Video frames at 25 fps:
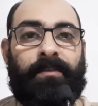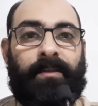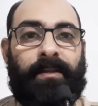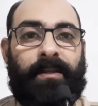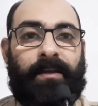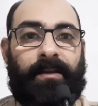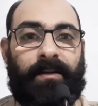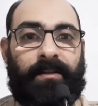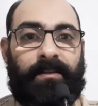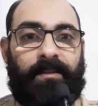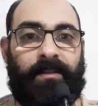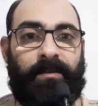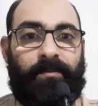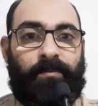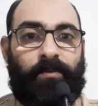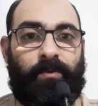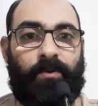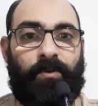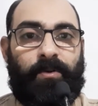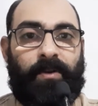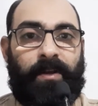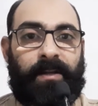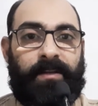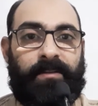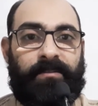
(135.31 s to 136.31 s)
तरीक़त की
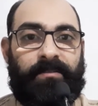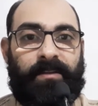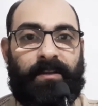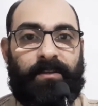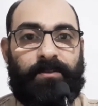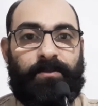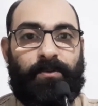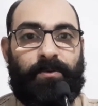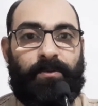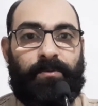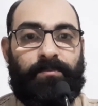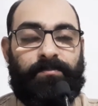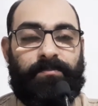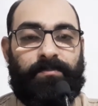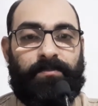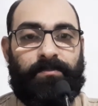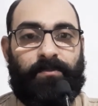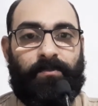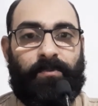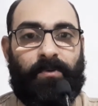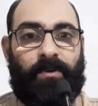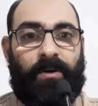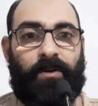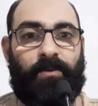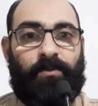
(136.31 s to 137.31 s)
वो लाइंस हैं जो
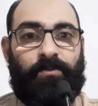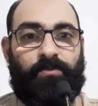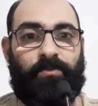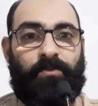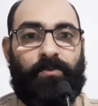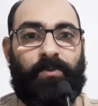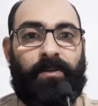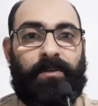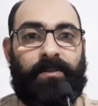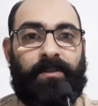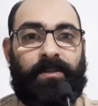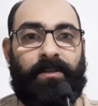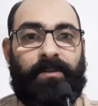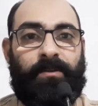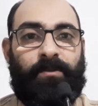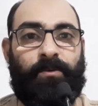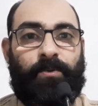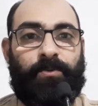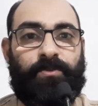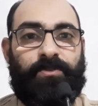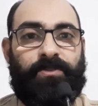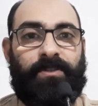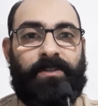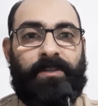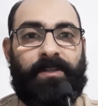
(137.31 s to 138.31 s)
कुरान और सुन्नत की
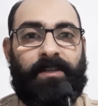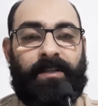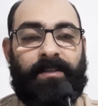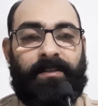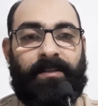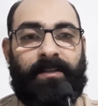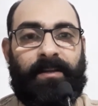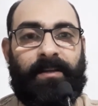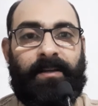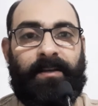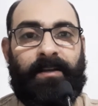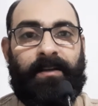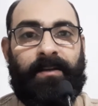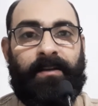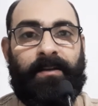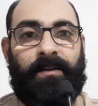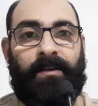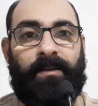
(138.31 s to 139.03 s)
रोशनी के अंदर हैं